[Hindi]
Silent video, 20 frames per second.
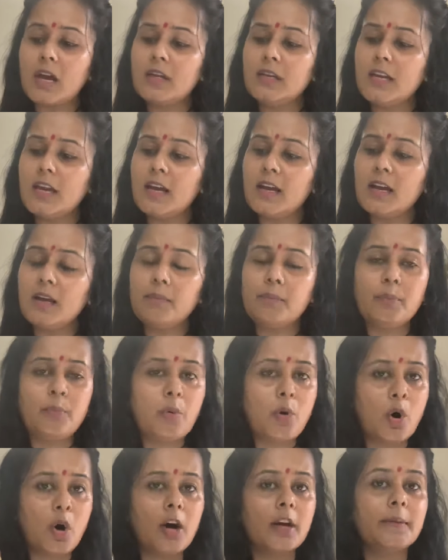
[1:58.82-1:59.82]
ये
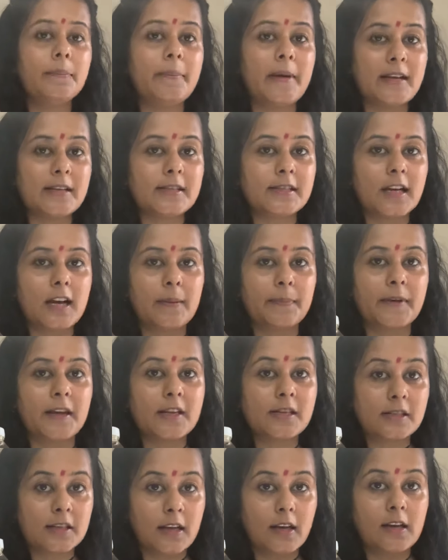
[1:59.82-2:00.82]
बहुत बेस्ट है आपके
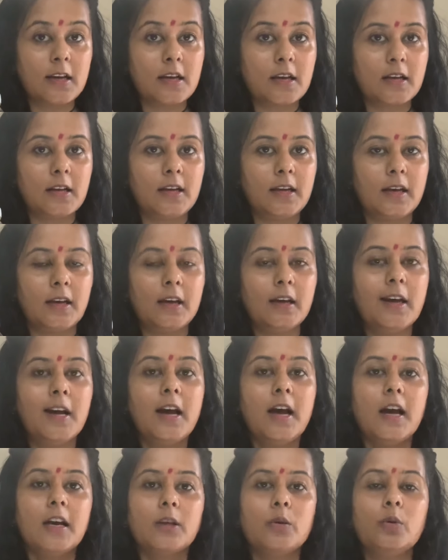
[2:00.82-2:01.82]
स्किन के लिए
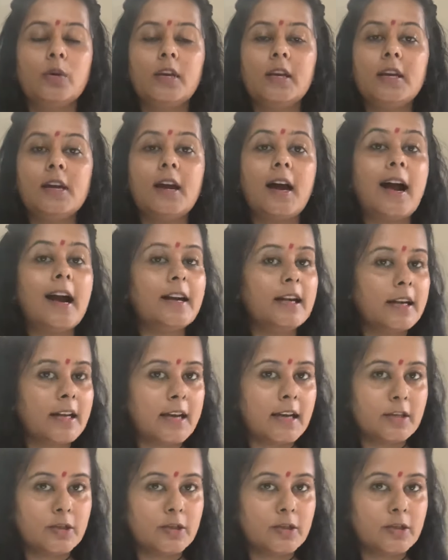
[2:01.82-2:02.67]
क्योंकि ये एंटी